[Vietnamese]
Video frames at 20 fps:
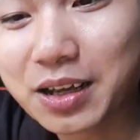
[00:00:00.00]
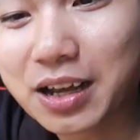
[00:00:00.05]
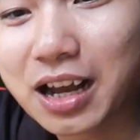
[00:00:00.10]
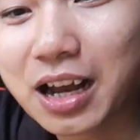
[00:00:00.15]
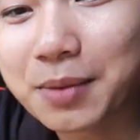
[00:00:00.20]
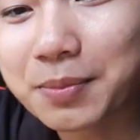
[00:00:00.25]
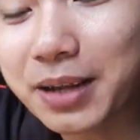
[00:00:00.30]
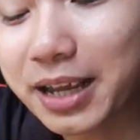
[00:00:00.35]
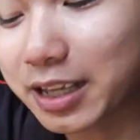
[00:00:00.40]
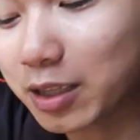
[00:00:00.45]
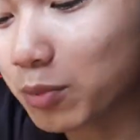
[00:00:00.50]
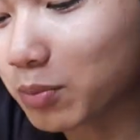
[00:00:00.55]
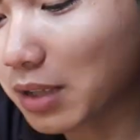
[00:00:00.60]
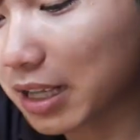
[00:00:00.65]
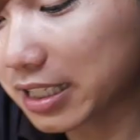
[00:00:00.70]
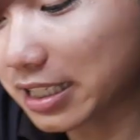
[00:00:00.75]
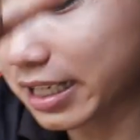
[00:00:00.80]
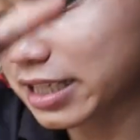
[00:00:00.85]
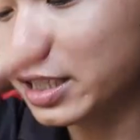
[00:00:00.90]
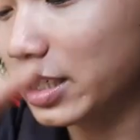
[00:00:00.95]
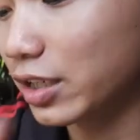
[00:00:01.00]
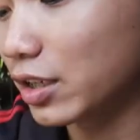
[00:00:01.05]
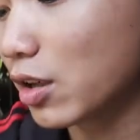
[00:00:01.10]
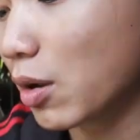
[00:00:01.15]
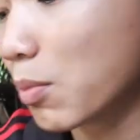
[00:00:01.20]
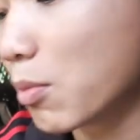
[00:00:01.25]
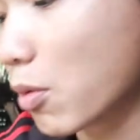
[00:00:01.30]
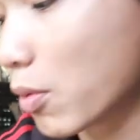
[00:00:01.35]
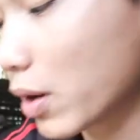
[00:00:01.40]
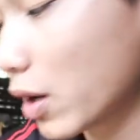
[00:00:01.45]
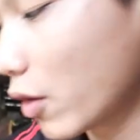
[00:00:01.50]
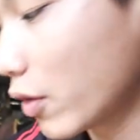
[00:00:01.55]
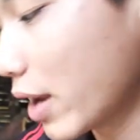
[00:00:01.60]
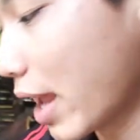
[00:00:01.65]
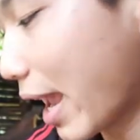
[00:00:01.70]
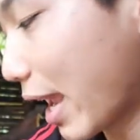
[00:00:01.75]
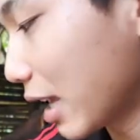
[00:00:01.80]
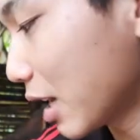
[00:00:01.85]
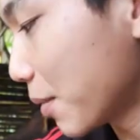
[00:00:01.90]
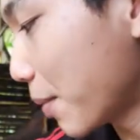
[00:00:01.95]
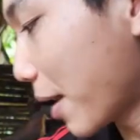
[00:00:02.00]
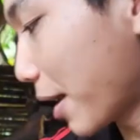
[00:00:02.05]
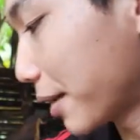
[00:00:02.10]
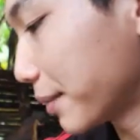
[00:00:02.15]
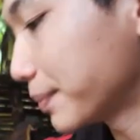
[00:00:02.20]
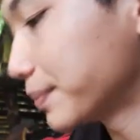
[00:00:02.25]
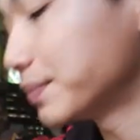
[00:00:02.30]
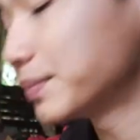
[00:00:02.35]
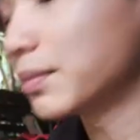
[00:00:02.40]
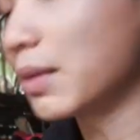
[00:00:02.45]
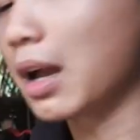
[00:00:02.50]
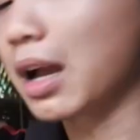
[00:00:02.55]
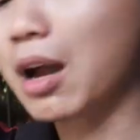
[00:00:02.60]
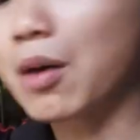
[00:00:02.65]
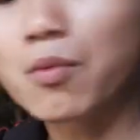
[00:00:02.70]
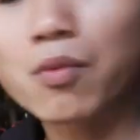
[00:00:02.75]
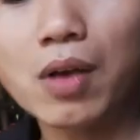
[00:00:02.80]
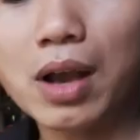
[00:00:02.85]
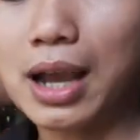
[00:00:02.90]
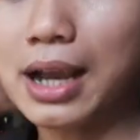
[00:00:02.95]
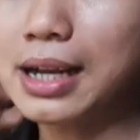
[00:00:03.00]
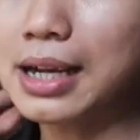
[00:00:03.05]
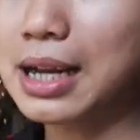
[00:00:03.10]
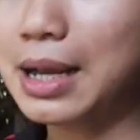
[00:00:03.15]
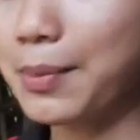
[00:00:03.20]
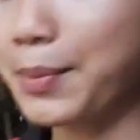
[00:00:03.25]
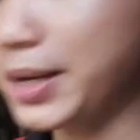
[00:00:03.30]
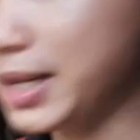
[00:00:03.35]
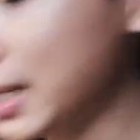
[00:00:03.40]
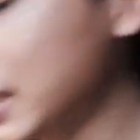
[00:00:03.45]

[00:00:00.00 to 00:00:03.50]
hôm nay chúng ta sẽ sử dụng một cái loại đạn các bạn mà không phải là bi